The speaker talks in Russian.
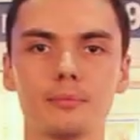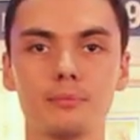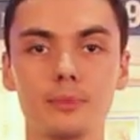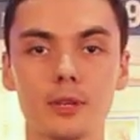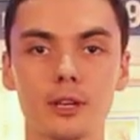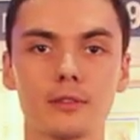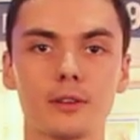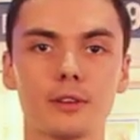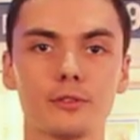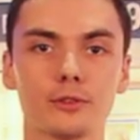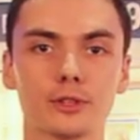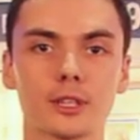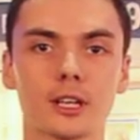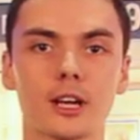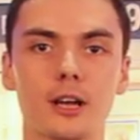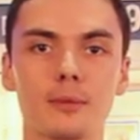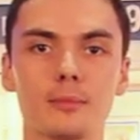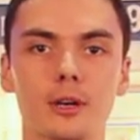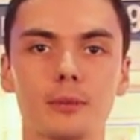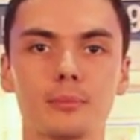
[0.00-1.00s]
Первая
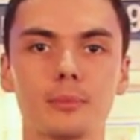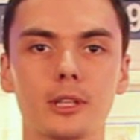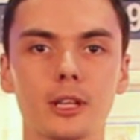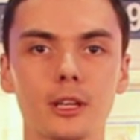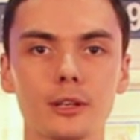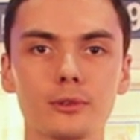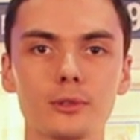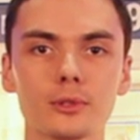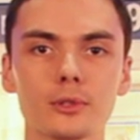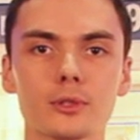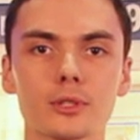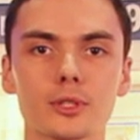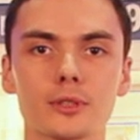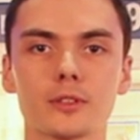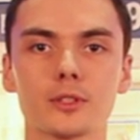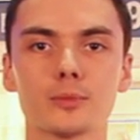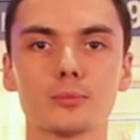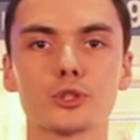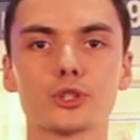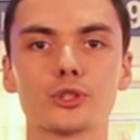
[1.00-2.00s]
фотокамера Polaroid с
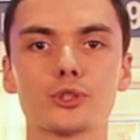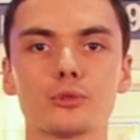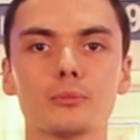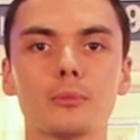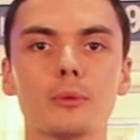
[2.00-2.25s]
возможностью